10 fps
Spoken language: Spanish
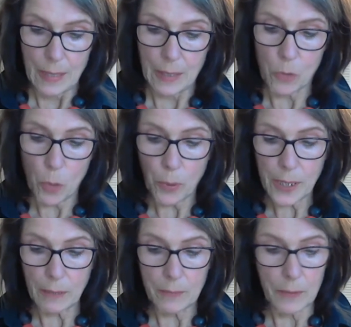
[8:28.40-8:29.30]
y no
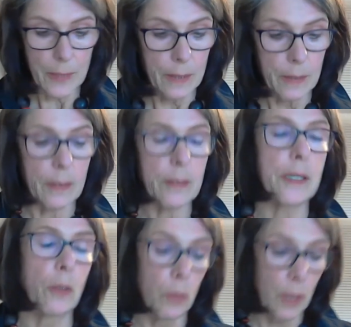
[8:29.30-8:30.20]
podían vivir
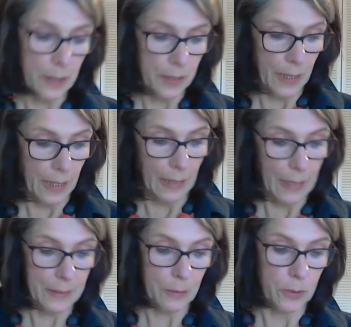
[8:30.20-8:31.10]
según las
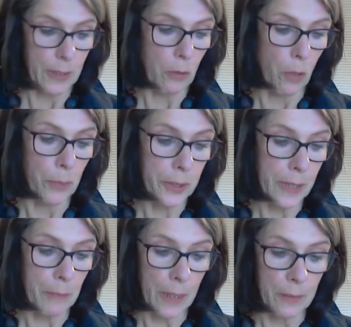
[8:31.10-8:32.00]
reglas de
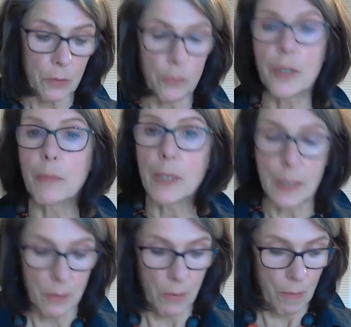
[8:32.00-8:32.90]
comportamiento
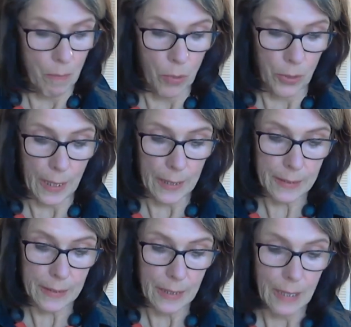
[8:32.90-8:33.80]
femenino
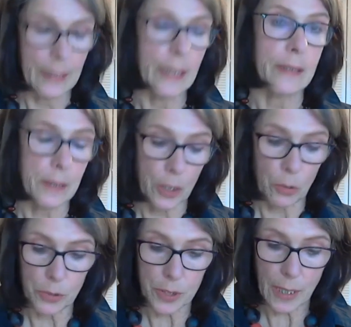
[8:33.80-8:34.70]
burgués en estas
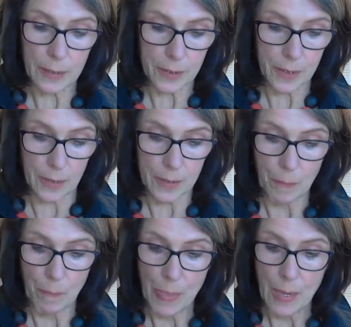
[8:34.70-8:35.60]

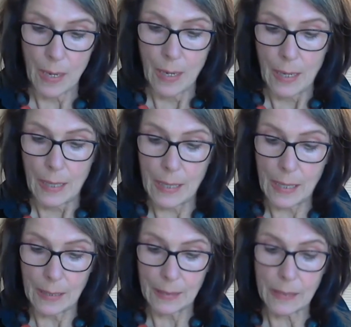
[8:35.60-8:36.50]
circunstancias
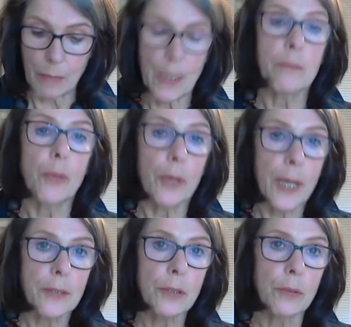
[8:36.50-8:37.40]
y también por
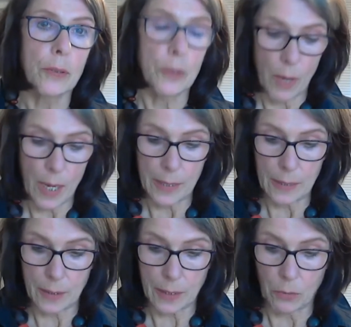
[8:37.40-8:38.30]
eso no
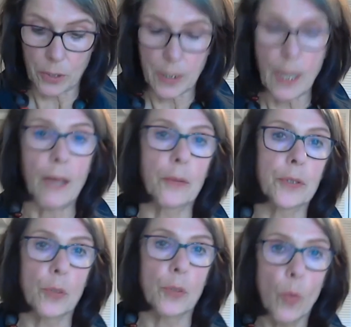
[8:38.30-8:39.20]
eran
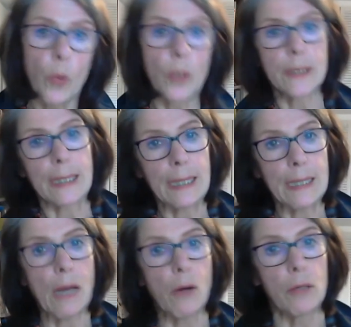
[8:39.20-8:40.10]
recordados o se
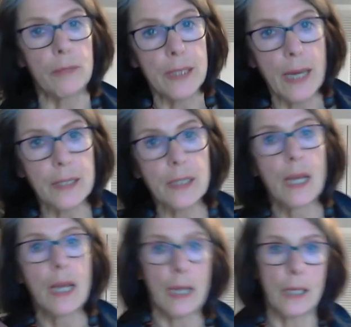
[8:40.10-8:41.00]
quería olvidar
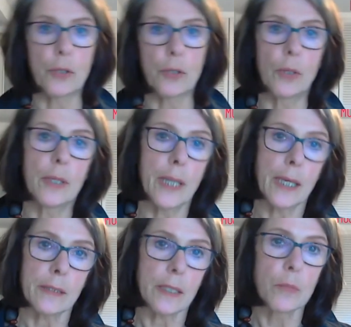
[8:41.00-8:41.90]
el rol de
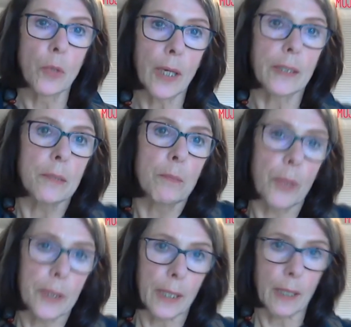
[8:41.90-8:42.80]
estas mujeres
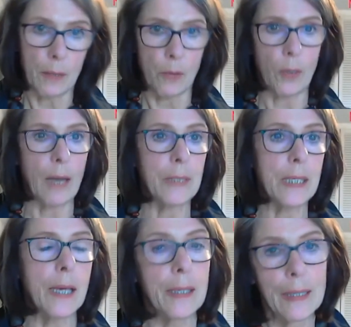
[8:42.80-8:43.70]
porque no
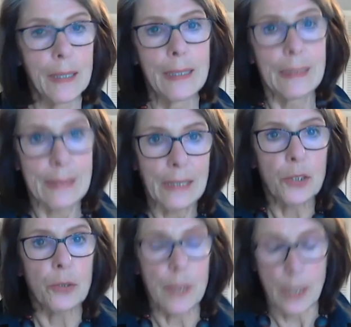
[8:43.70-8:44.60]
cabían
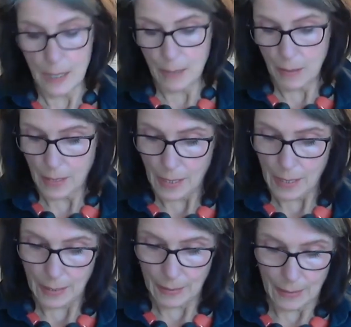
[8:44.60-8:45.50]
dentro del
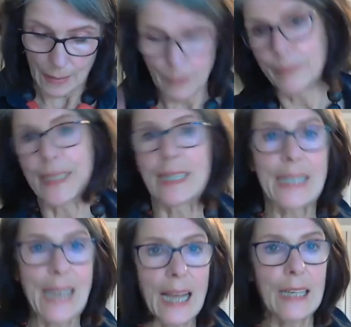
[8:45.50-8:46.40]
eh,
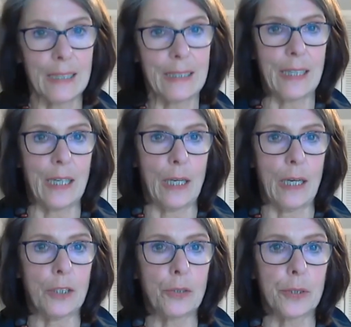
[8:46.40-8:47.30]
ideal que
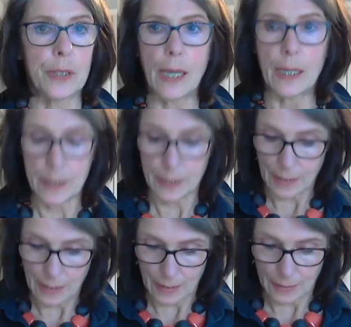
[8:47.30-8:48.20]
la sociedad
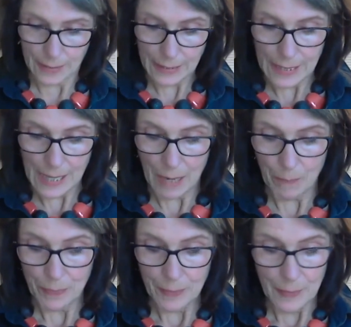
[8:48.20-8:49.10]
eh, tenía.
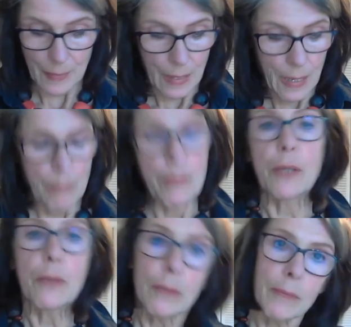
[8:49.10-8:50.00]

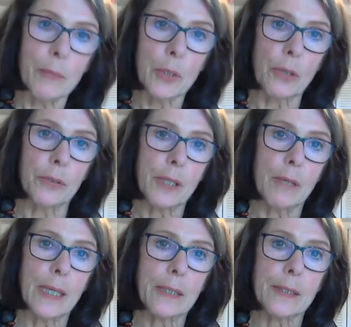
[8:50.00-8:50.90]
Pero vemos otra
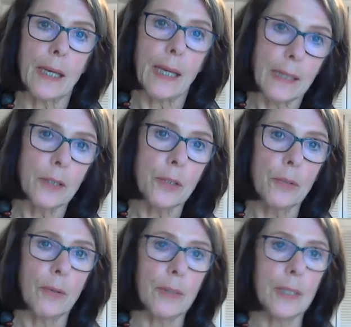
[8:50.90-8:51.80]
vez
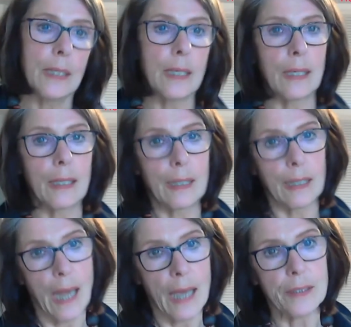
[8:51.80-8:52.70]
género y
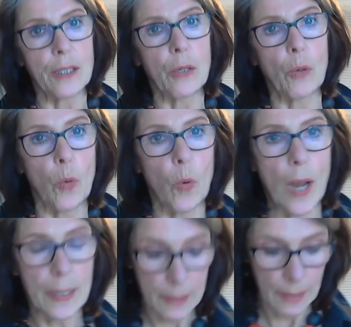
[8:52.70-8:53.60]
clase o
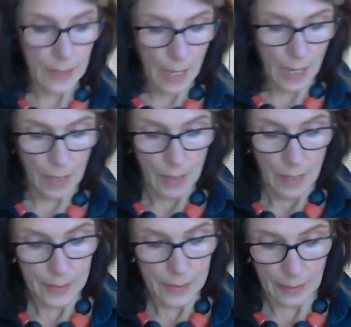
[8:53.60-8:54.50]
etnia
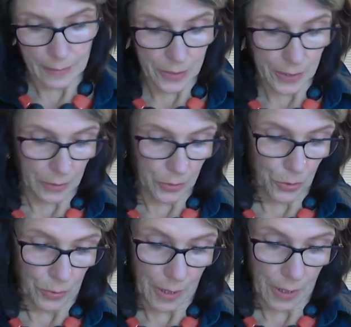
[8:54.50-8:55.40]
se
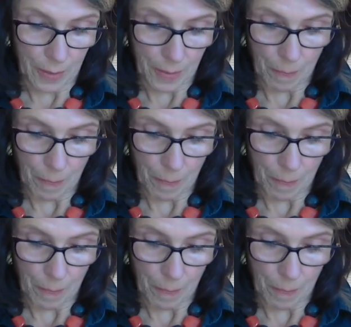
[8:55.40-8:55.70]
interseccionan.